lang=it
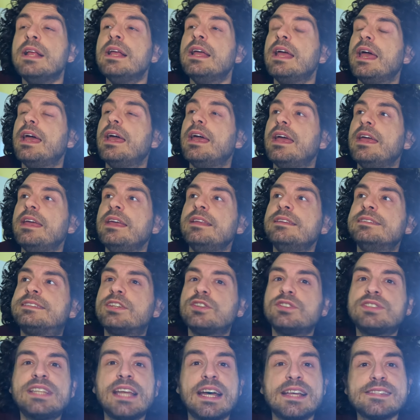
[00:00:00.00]
eh, in
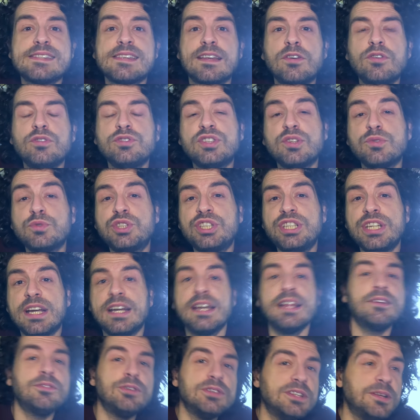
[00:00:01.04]
sostanza non sa uscire
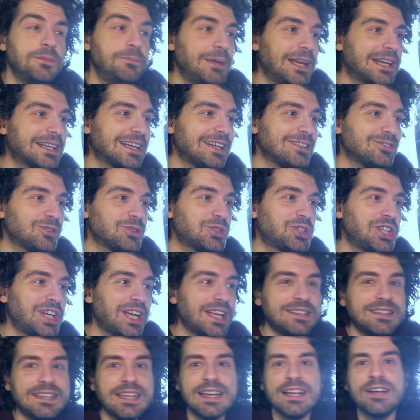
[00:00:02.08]
né quando il mercato
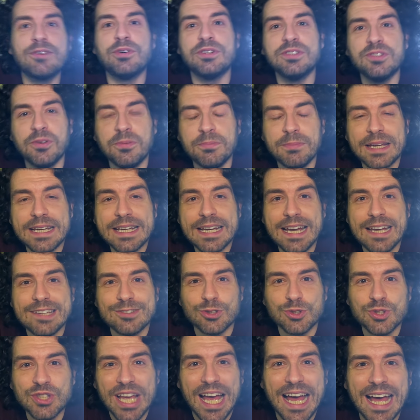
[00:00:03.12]
scende né quando il
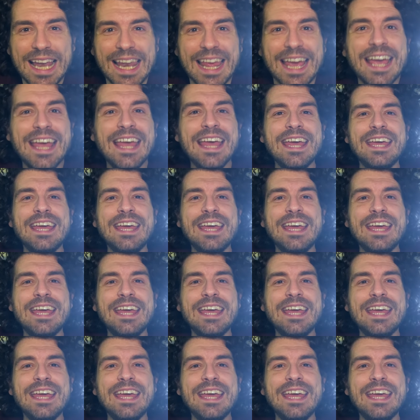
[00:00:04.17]
mercato sale